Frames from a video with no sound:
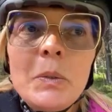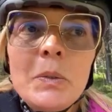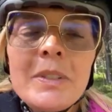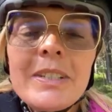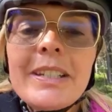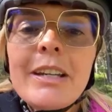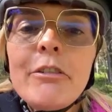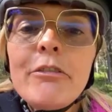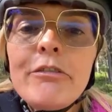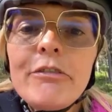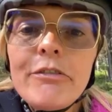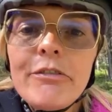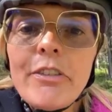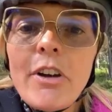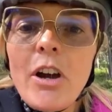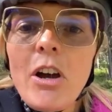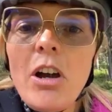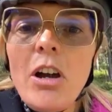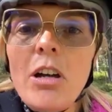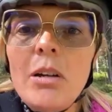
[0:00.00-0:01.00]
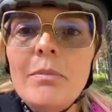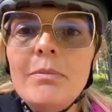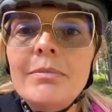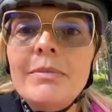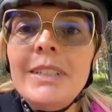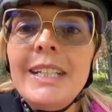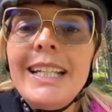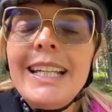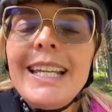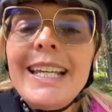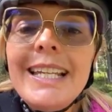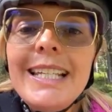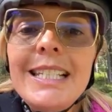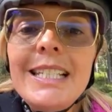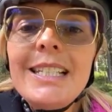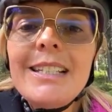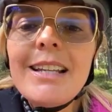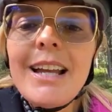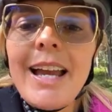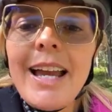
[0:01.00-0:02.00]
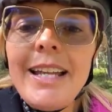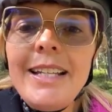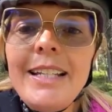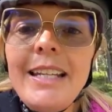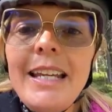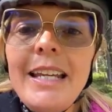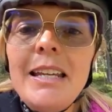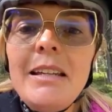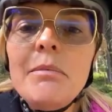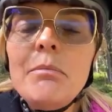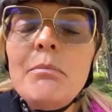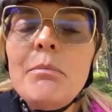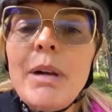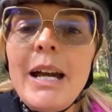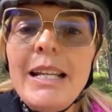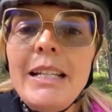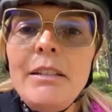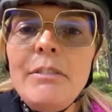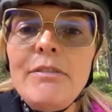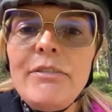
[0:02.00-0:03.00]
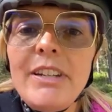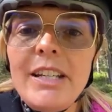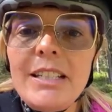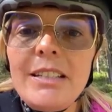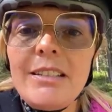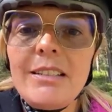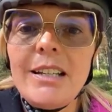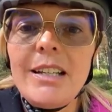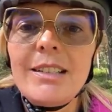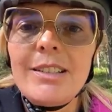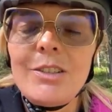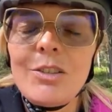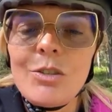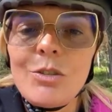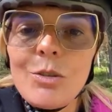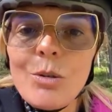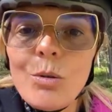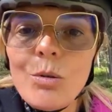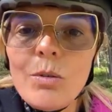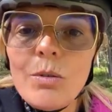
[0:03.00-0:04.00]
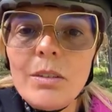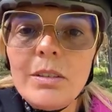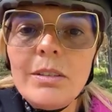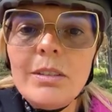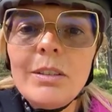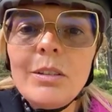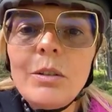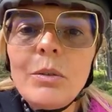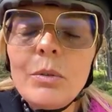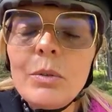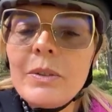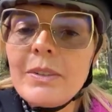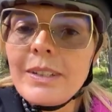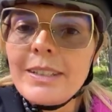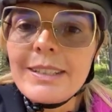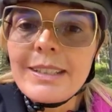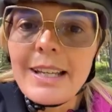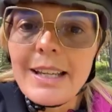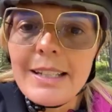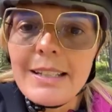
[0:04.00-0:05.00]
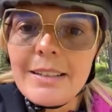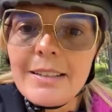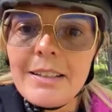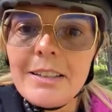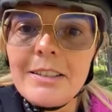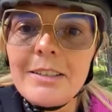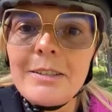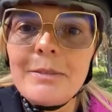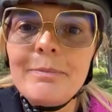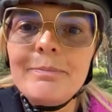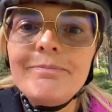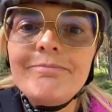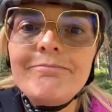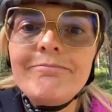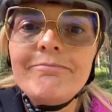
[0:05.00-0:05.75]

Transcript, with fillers: unsere Form ist eine Manifestation unseres Geistes.